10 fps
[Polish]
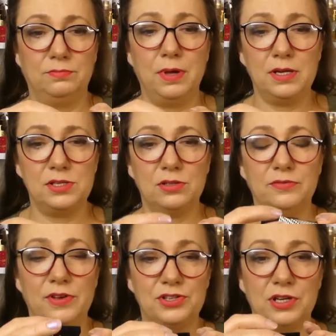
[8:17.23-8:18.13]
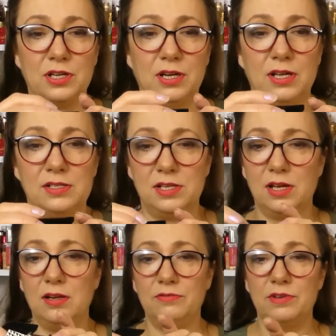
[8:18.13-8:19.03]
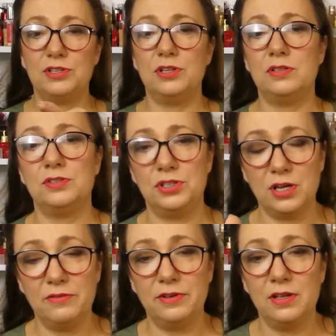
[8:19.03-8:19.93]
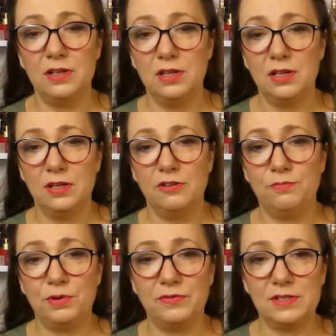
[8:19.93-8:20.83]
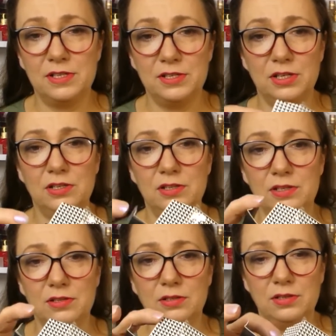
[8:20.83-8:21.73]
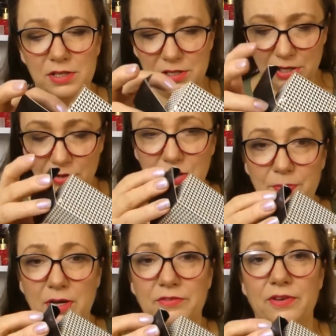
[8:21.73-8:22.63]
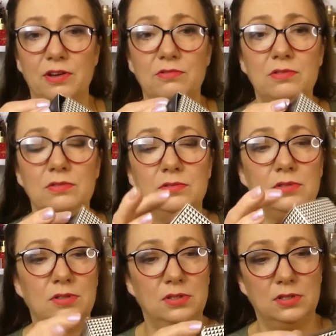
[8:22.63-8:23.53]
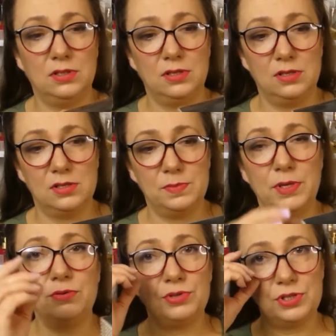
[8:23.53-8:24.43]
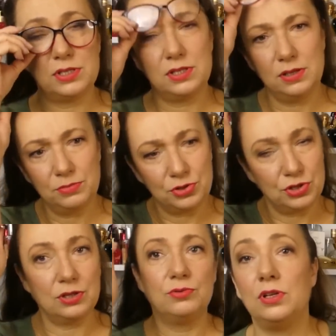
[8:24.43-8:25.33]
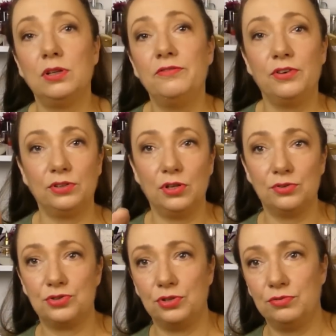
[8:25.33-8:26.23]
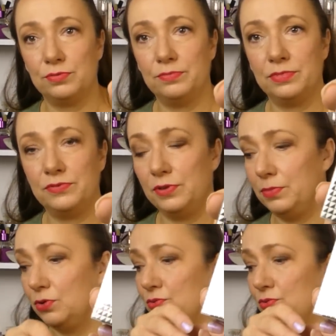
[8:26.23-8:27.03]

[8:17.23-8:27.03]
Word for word: Bardzo odważna kreacja, ale właśnie co ciekawe, wprowadzenie linii Ode Parfum zbiegło się z tym, że Tom Ford odszedł z firmy